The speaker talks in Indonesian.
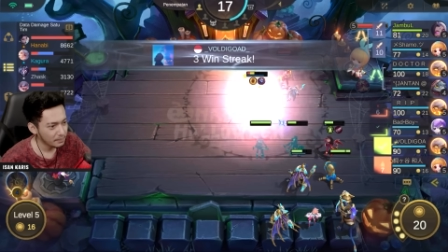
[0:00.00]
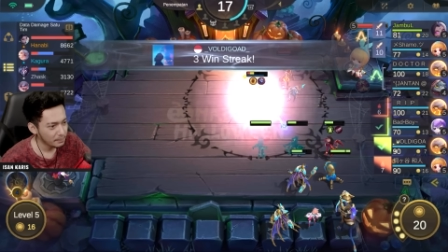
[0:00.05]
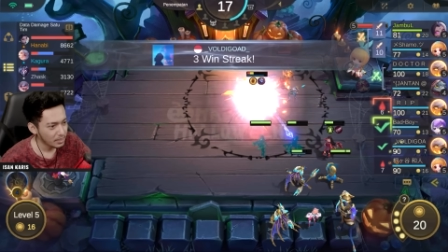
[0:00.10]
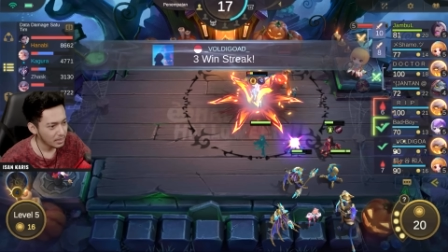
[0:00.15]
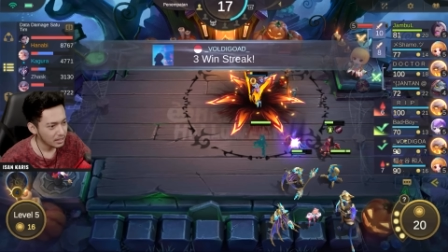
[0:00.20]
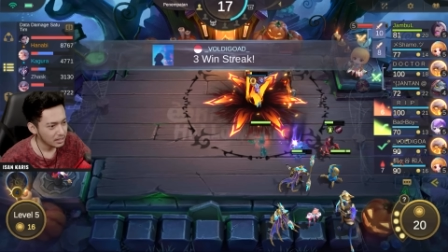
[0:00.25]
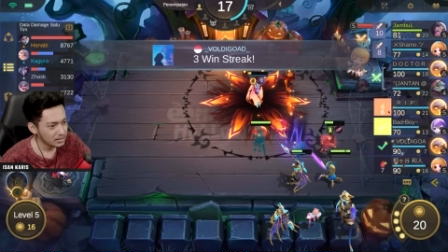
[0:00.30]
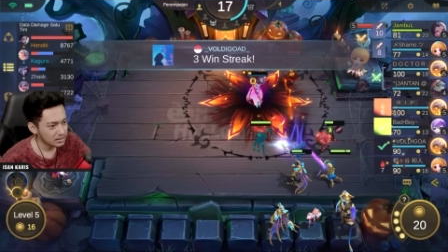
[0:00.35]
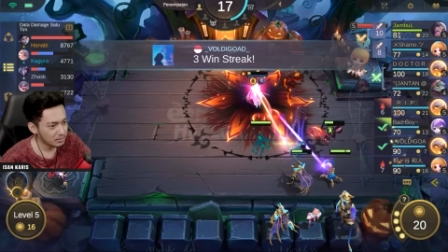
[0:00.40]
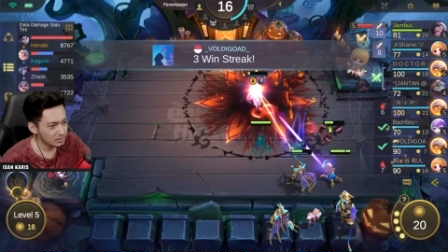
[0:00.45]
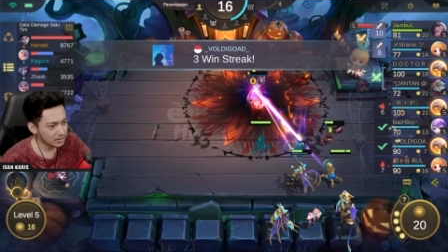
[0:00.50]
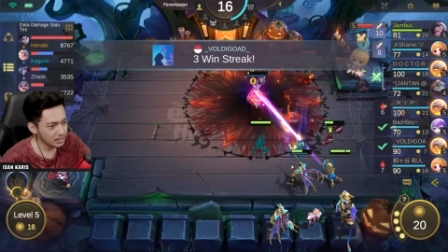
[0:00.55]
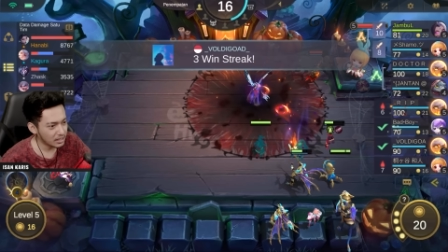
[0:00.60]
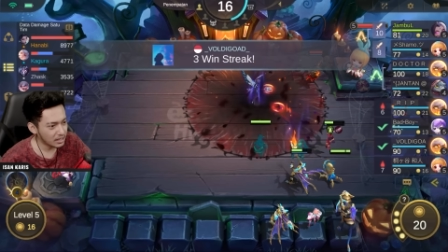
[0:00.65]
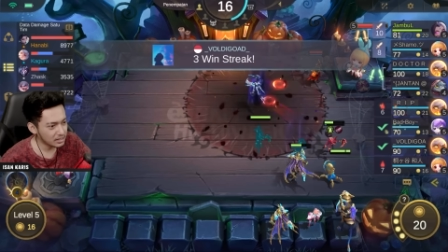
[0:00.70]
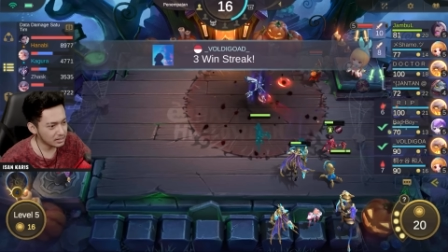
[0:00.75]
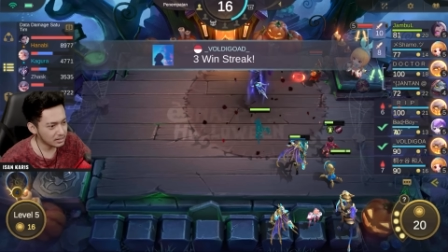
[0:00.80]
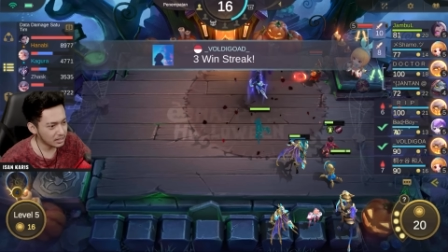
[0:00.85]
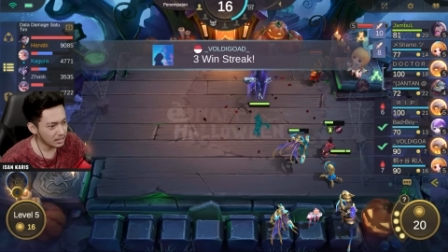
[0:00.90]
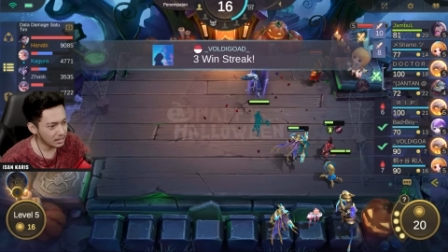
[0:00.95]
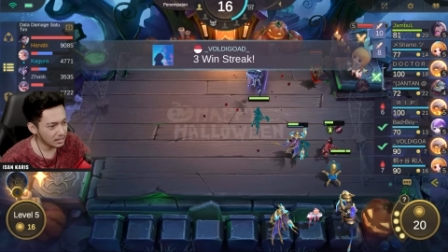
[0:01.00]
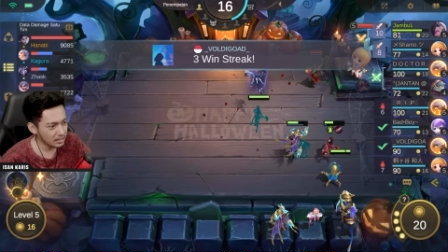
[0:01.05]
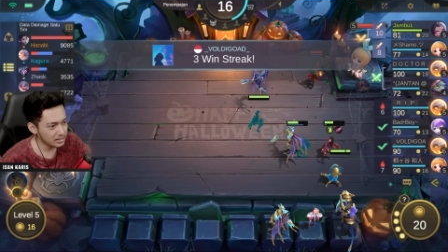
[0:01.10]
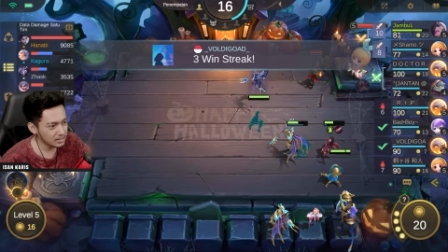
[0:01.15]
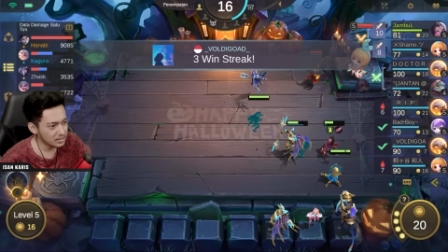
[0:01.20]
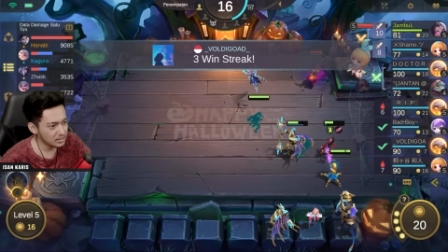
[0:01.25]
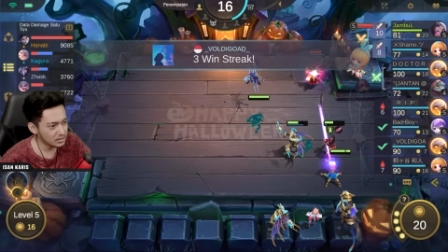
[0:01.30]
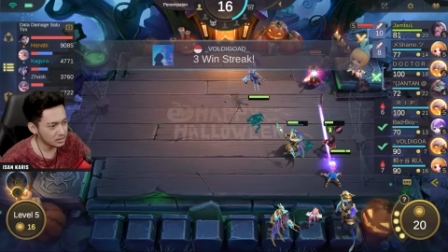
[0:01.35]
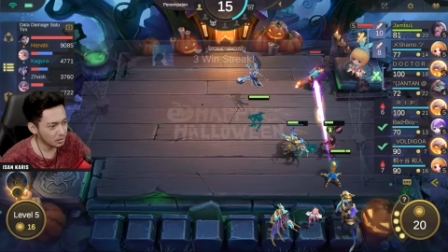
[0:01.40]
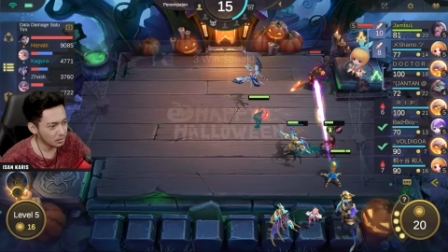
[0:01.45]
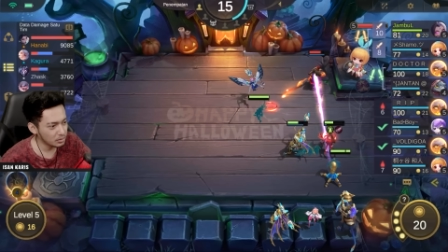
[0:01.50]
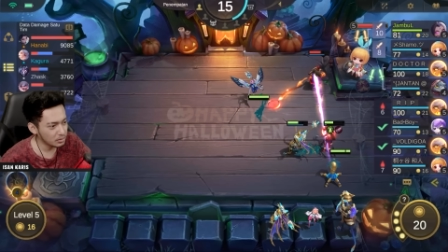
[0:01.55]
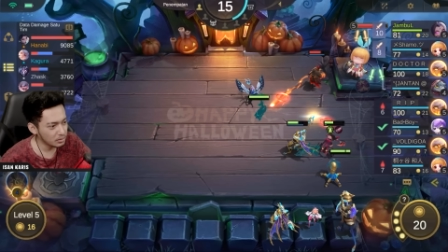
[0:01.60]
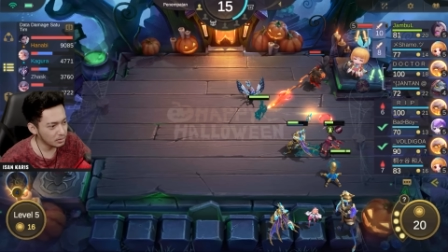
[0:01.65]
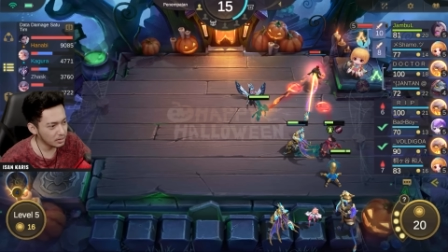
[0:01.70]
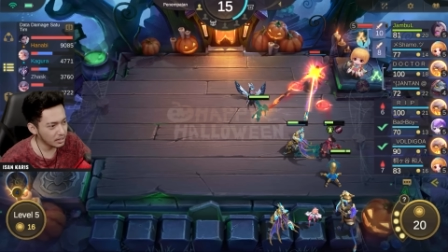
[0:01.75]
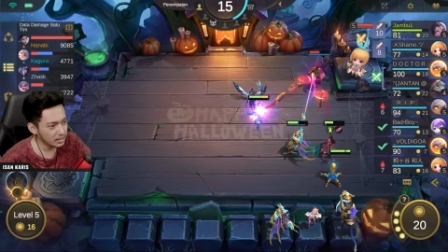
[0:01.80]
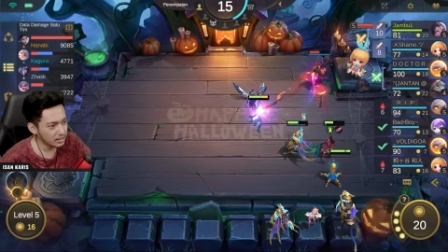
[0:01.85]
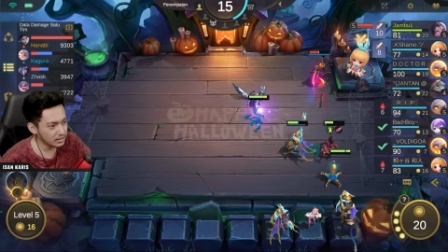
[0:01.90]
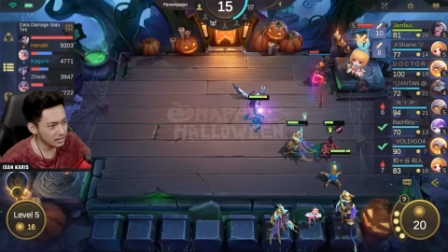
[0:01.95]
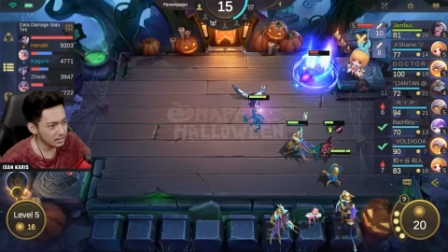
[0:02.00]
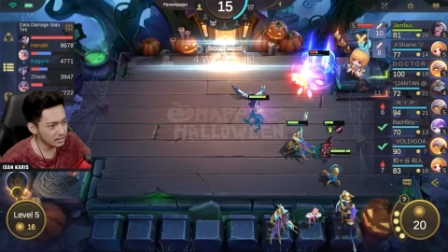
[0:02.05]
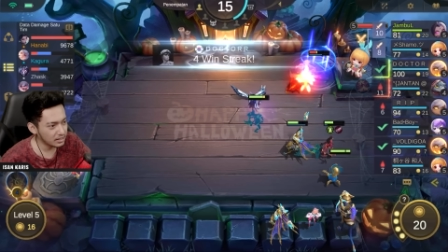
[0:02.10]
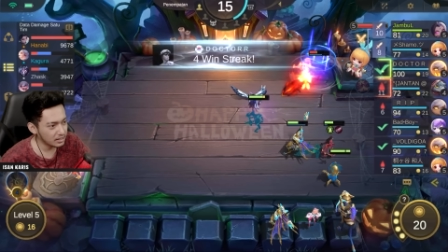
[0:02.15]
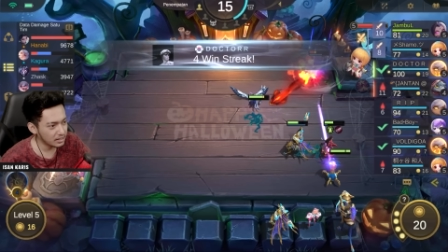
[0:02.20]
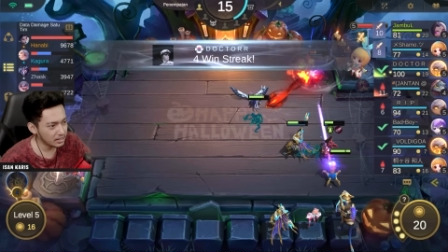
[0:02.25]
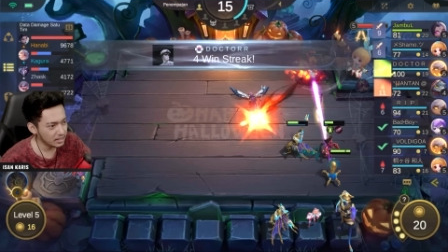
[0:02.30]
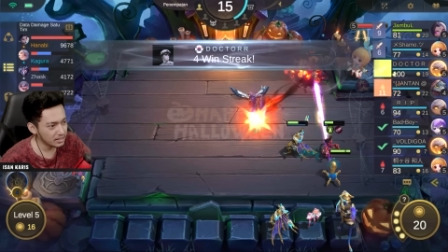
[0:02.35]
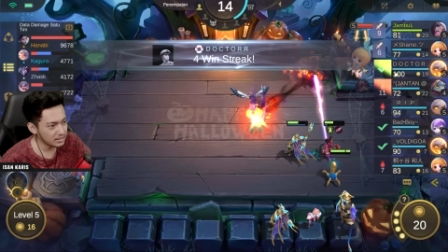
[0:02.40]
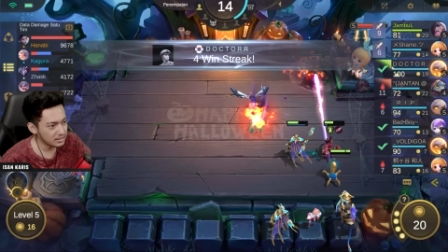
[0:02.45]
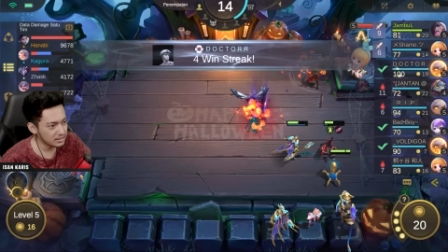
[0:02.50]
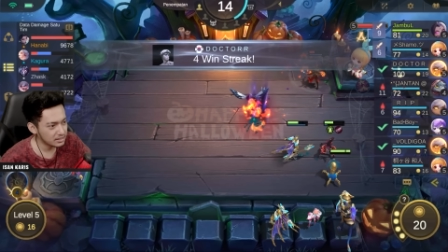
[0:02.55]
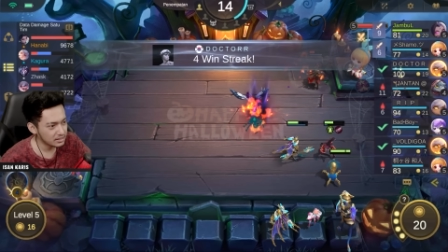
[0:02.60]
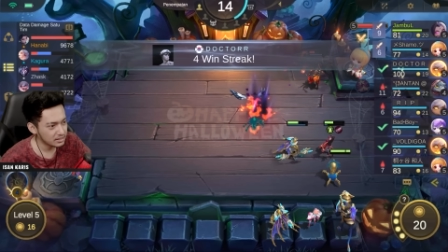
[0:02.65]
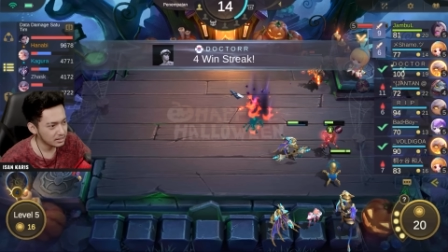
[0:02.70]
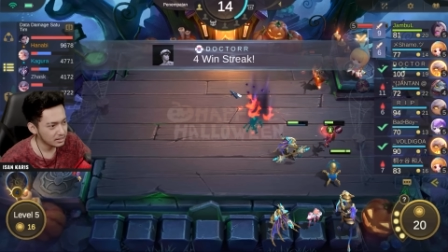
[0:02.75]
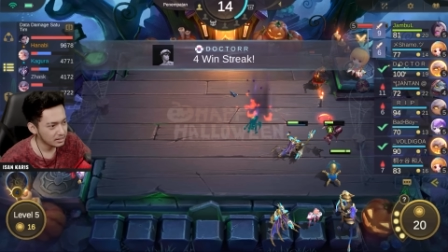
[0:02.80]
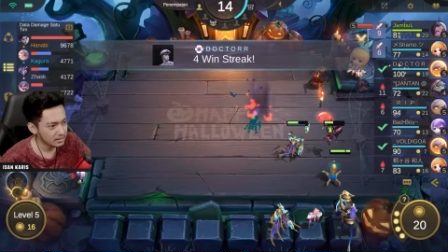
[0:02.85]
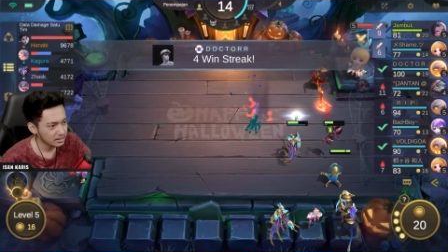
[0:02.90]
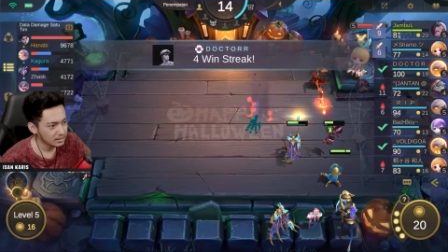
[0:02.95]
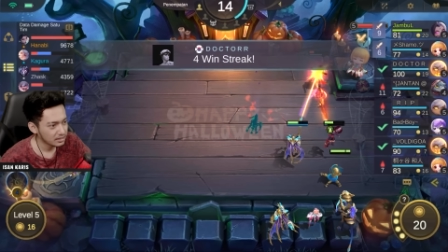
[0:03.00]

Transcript: Sementara sekarang ini si Chow dulu yang ngetengnya, guys.